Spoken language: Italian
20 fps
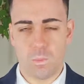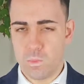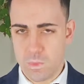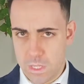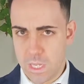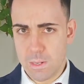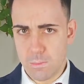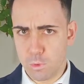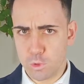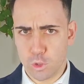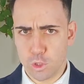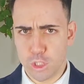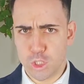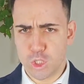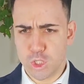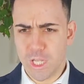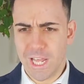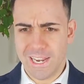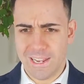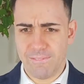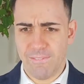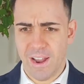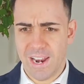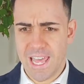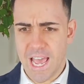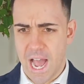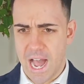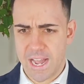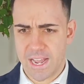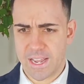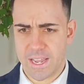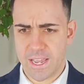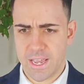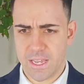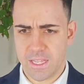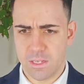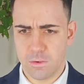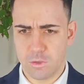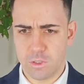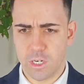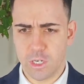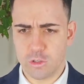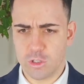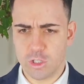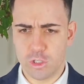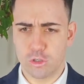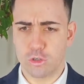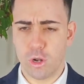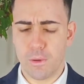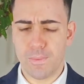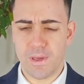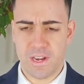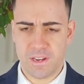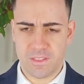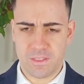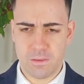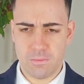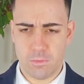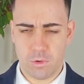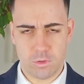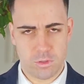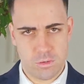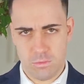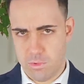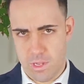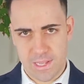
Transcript: Nel mondo digitale vale anche, eh, devo dire, cioè si sono aperti molti,